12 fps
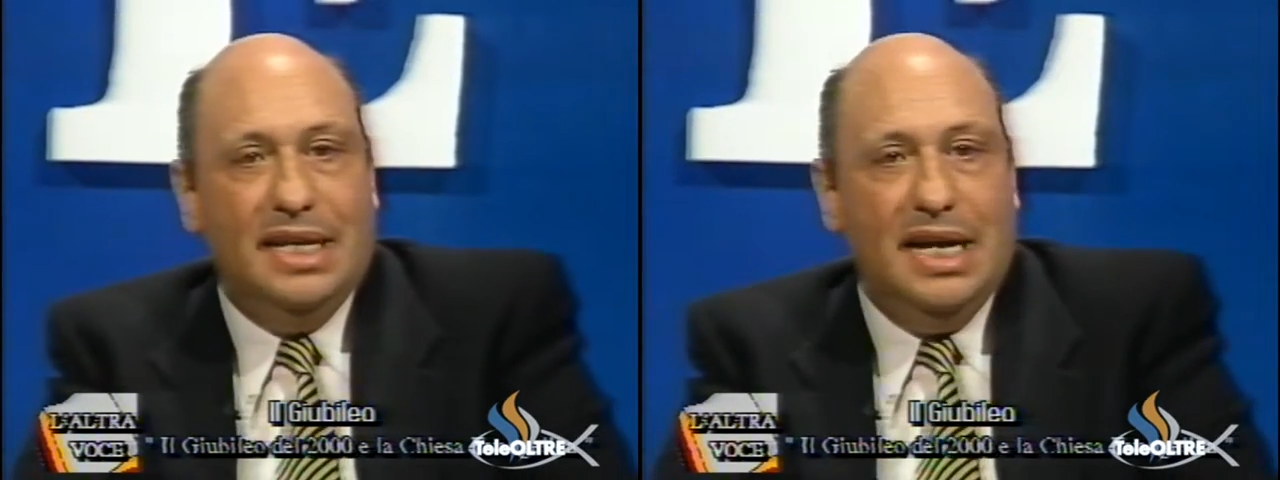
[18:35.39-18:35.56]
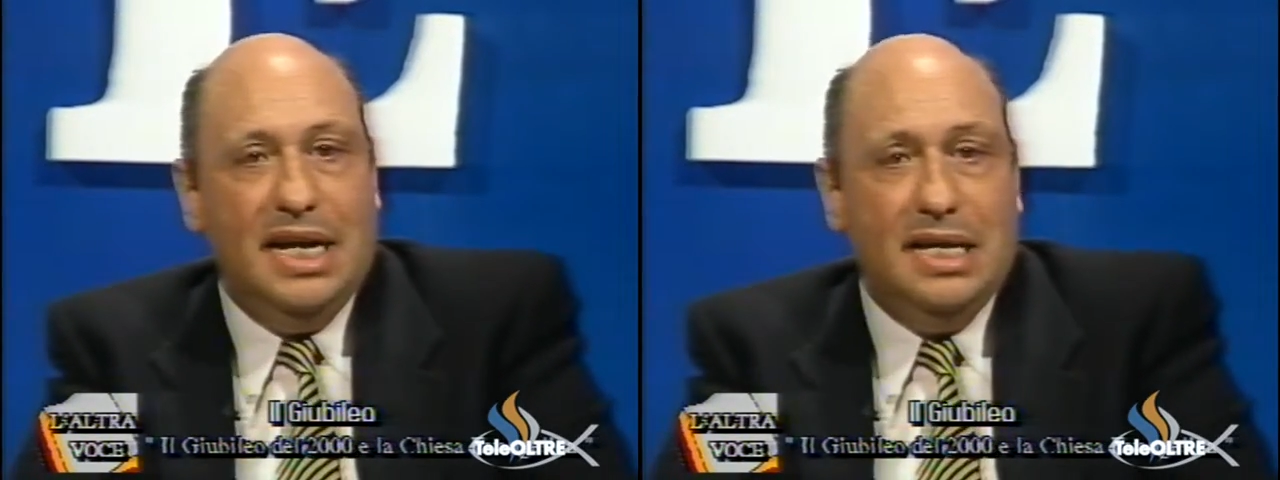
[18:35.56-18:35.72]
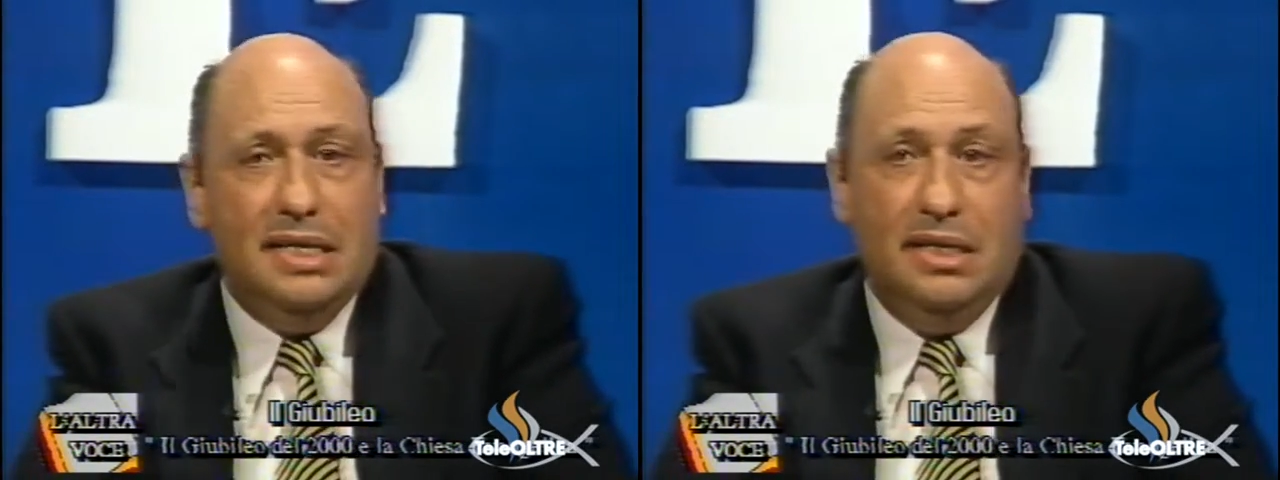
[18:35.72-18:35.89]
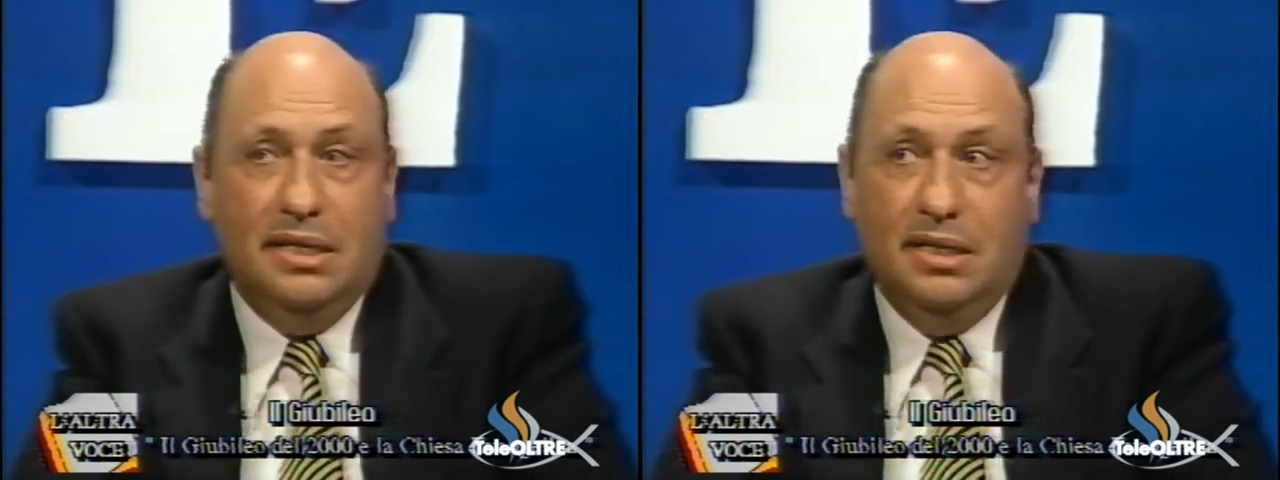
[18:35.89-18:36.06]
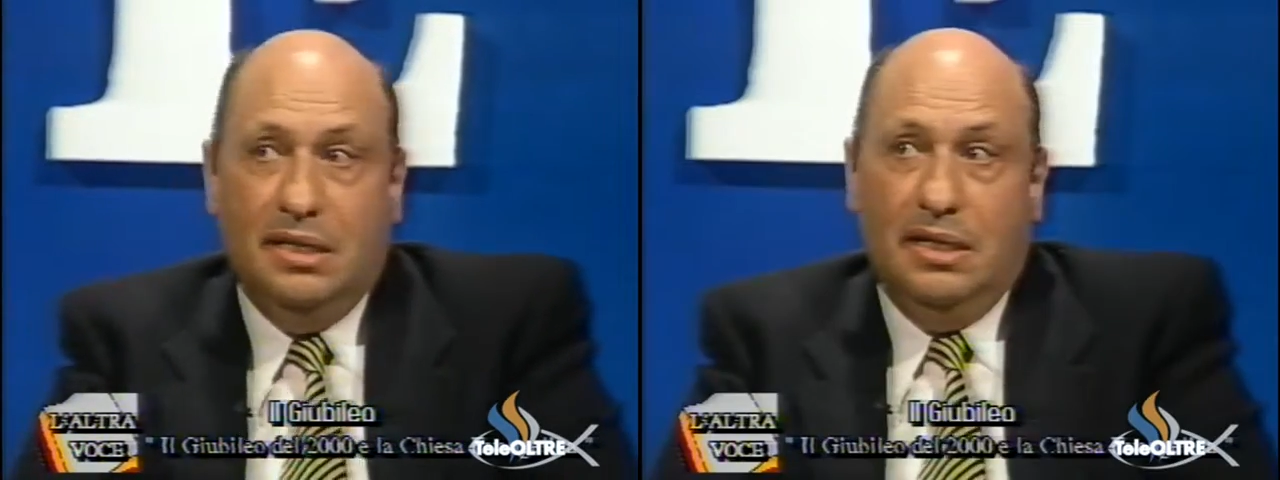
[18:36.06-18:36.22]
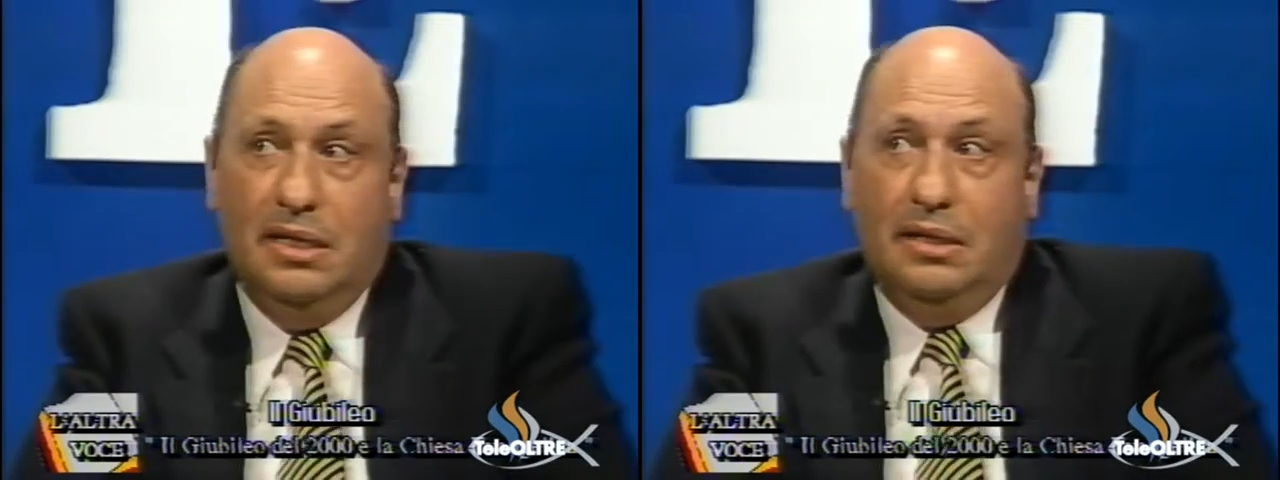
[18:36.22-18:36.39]
reale,
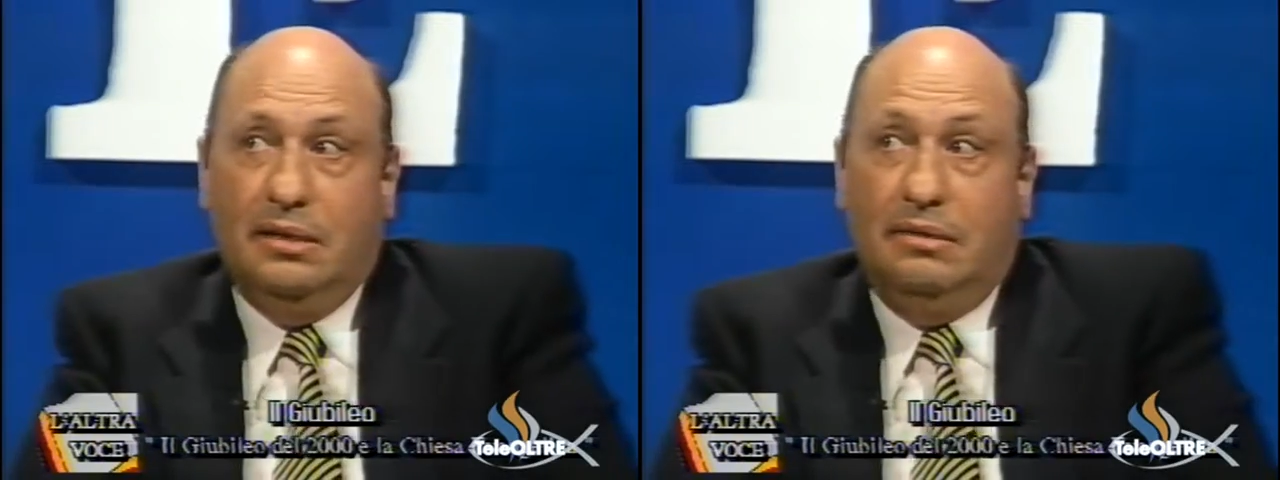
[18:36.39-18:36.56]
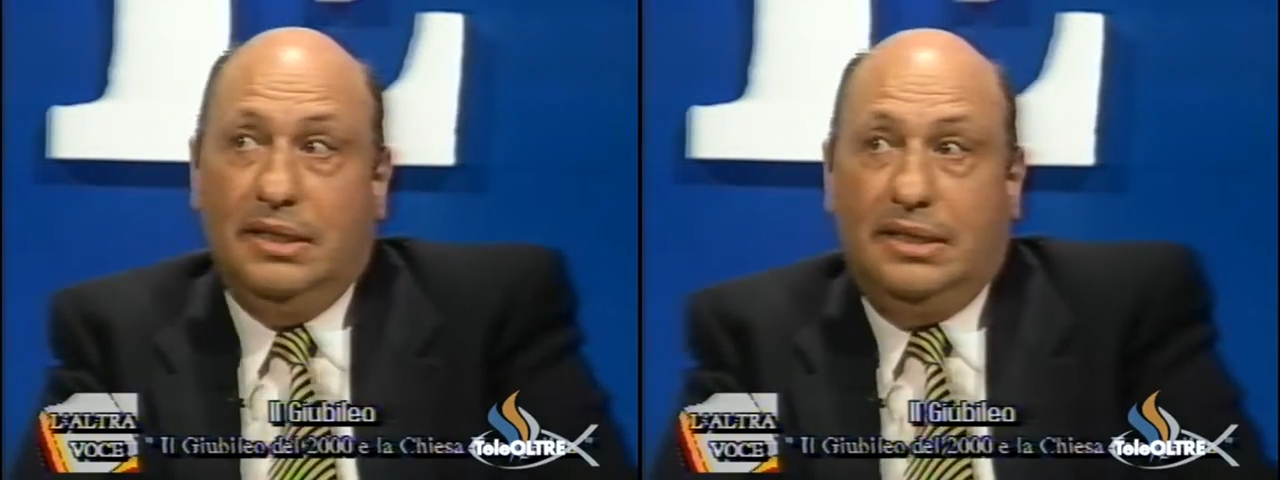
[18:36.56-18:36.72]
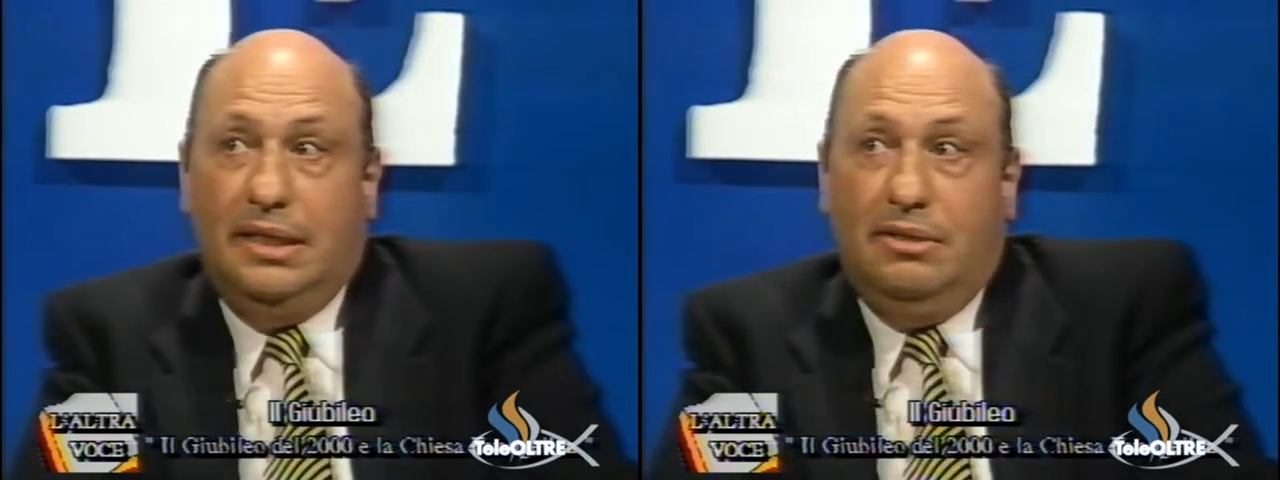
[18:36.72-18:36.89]
questa